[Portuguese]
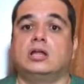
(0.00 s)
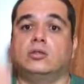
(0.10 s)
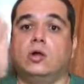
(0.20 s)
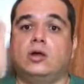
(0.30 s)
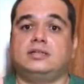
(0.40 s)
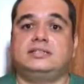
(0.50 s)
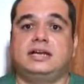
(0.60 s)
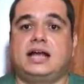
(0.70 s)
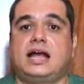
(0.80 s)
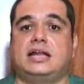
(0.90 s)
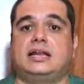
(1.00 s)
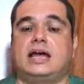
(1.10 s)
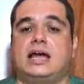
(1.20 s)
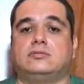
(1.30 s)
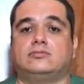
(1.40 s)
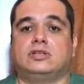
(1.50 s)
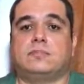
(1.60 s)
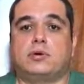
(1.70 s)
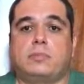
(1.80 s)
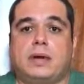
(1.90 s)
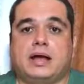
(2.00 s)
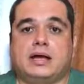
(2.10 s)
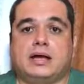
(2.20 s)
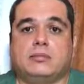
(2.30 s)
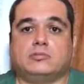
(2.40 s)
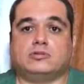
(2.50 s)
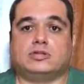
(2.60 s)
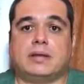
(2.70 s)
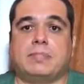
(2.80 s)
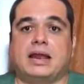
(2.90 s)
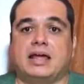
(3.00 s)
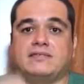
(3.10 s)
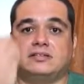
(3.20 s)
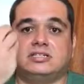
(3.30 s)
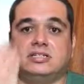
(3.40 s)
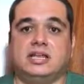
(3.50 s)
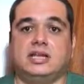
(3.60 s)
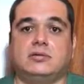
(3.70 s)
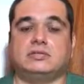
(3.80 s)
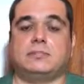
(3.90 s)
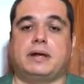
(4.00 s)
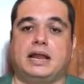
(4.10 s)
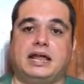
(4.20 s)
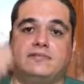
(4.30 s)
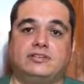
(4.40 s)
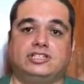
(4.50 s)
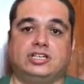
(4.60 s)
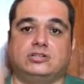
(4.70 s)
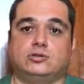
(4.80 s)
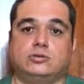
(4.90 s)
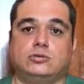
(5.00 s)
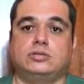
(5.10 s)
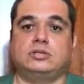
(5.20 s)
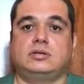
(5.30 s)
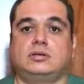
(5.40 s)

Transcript: nós encarnados que propagamos a palavra de Deus, a palavra de Jesus,